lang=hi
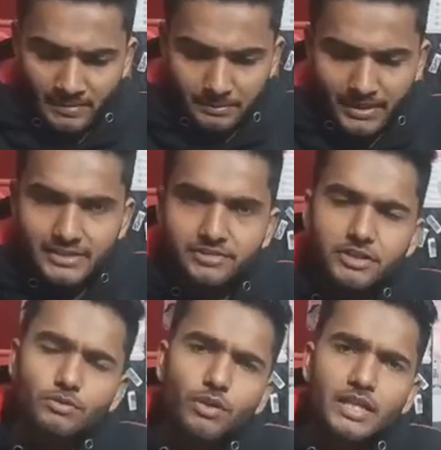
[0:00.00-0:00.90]
मैं आज इसकी
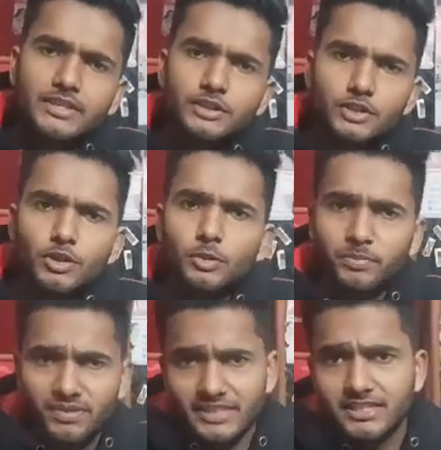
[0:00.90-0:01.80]
क्वालिटी और
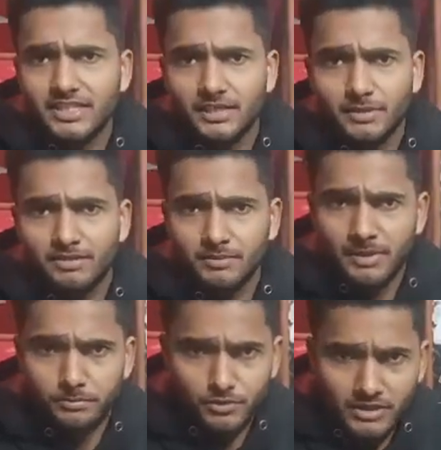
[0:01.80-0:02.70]
प्राइस के बारे में
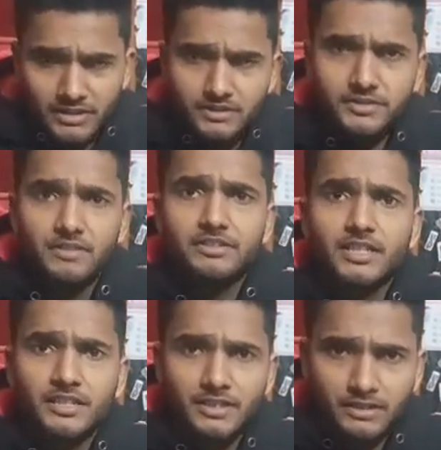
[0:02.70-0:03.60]
आपको ढेर सारी
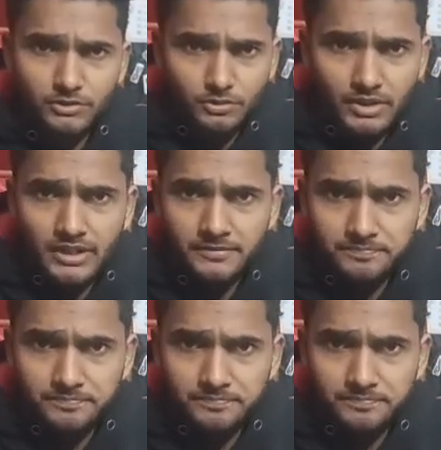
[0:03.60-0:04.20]
जानकारी दूंगा